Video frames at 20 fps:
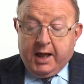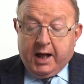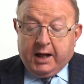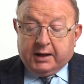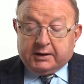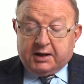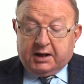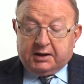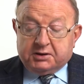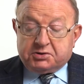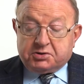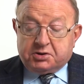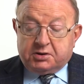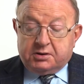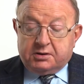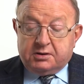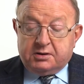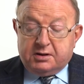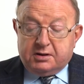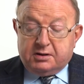a także
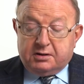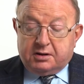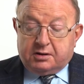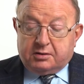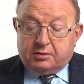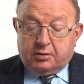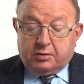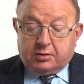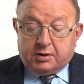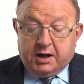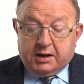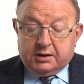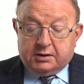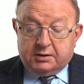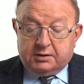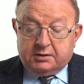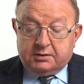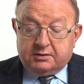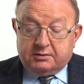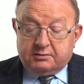innych
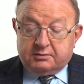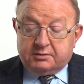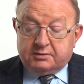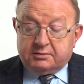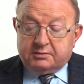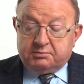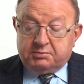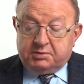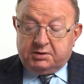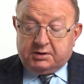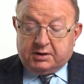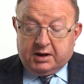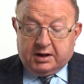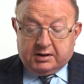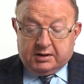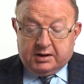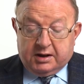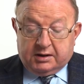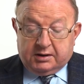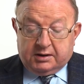lokali itd.
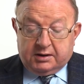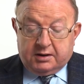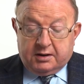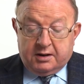Tak